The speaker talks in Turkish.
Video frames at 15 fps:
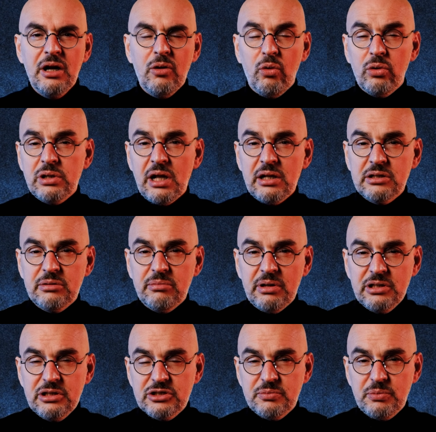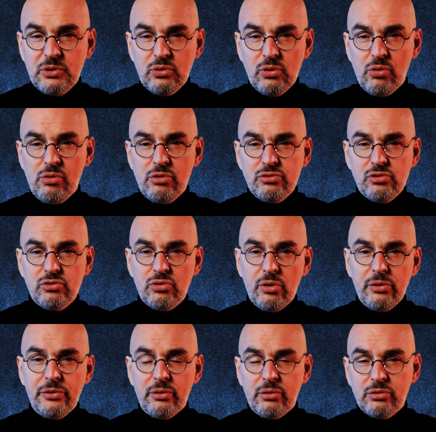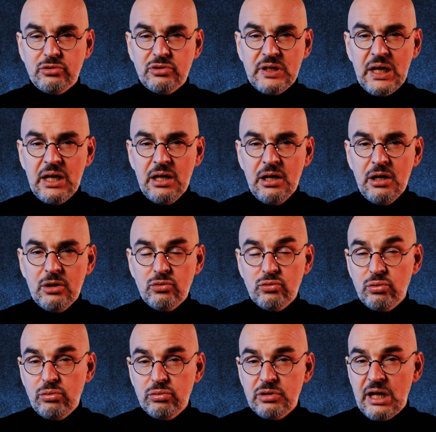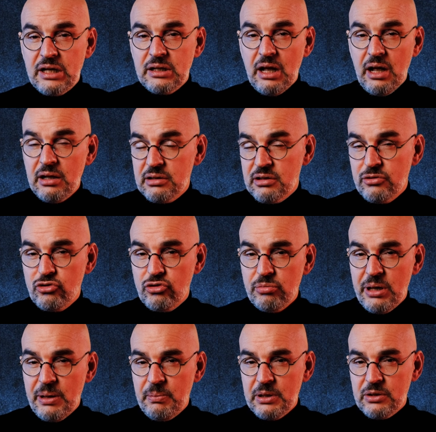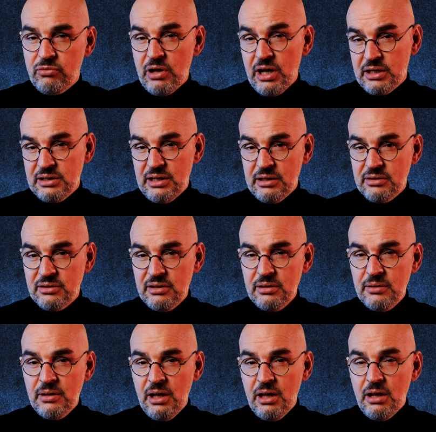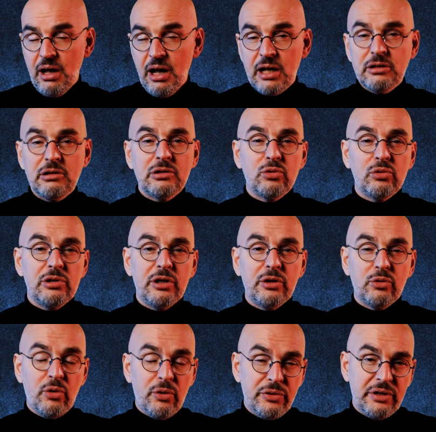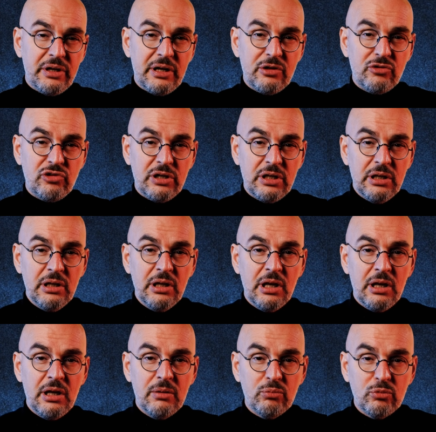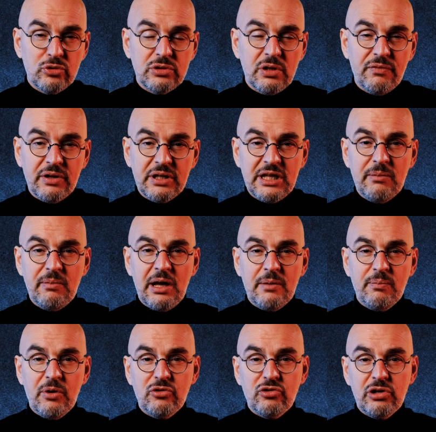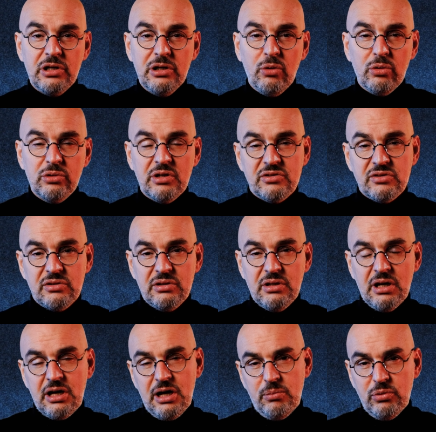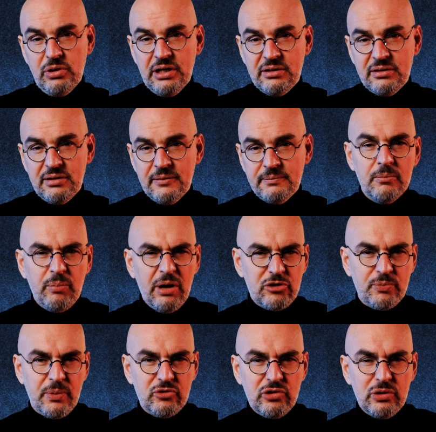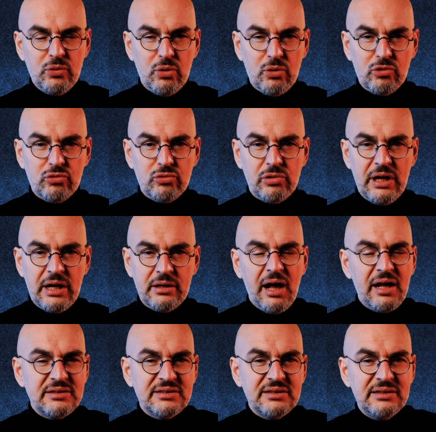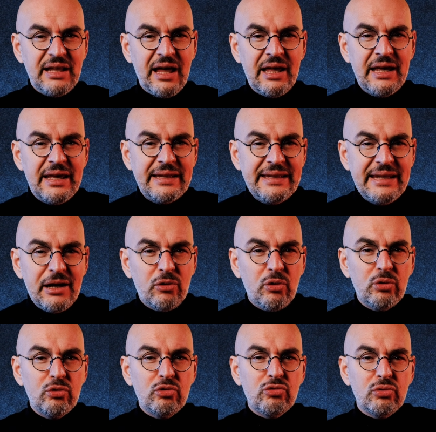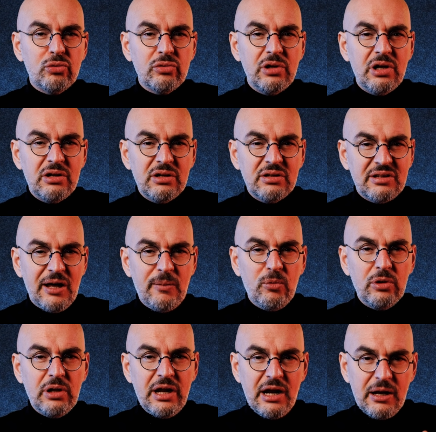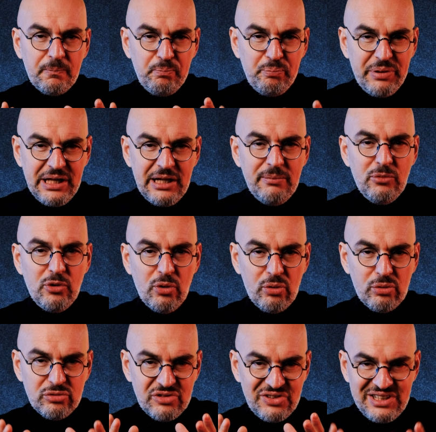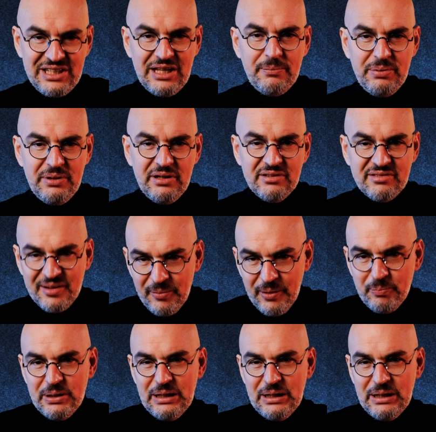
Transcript: 16 Mayıs 1919'da Sultan 6. Mehmet Vahidettin Anadolu'ya göndereceği Mustafa Kemal Paşa'yı odasında kabul etti. Baş başa görüştüler. Aslında ne konuştuklarını tam olarak bilmiyoruz diyebiliriz ama